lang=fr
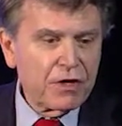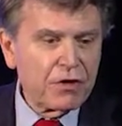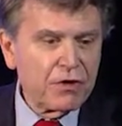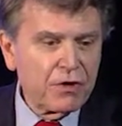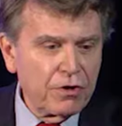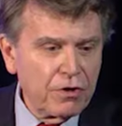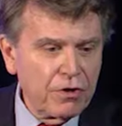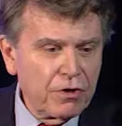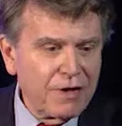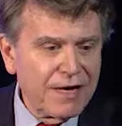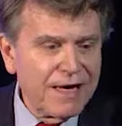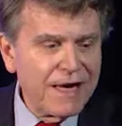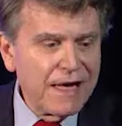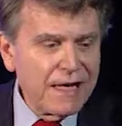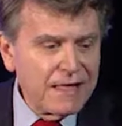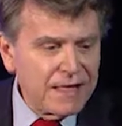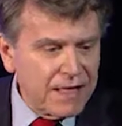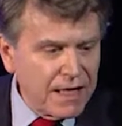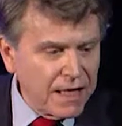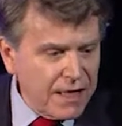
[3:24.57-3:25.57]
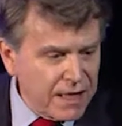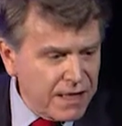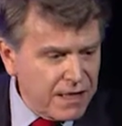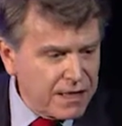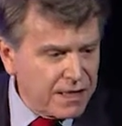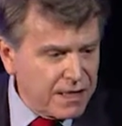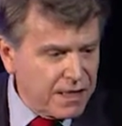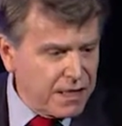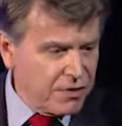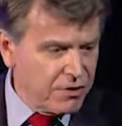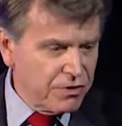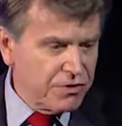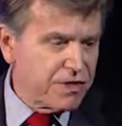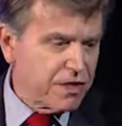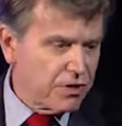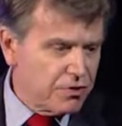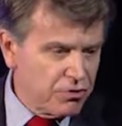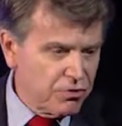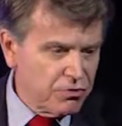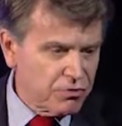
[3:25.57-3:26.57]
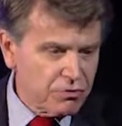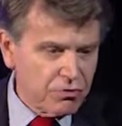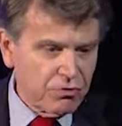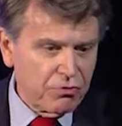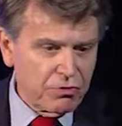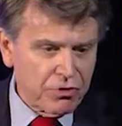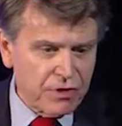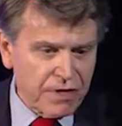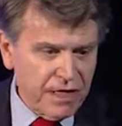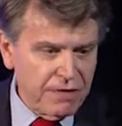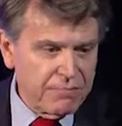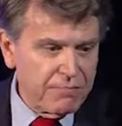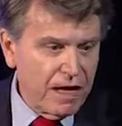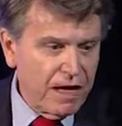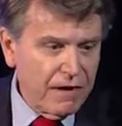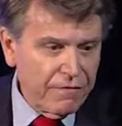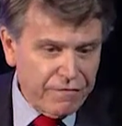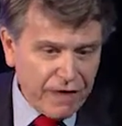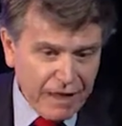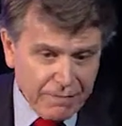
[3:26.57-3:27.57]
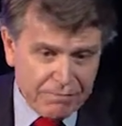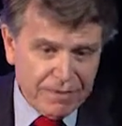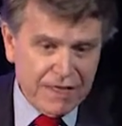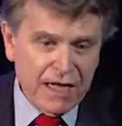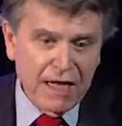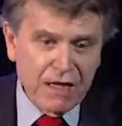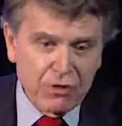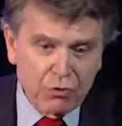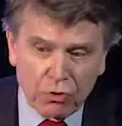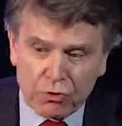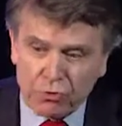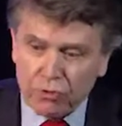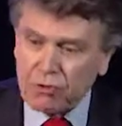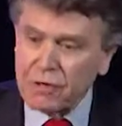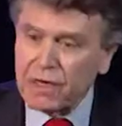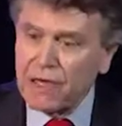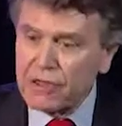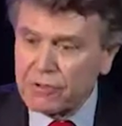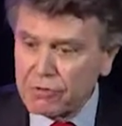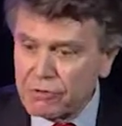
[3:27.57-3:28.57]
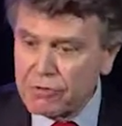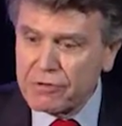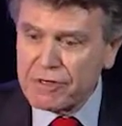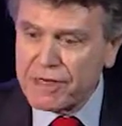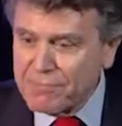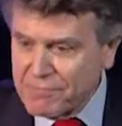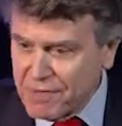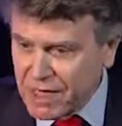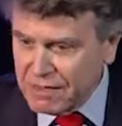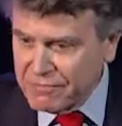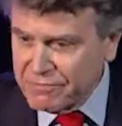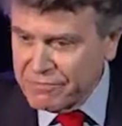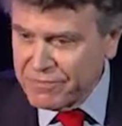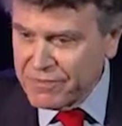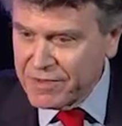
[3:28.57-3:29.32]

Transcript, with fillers: que l'intérêt des négociations sur le climat va bien au-delà du climat.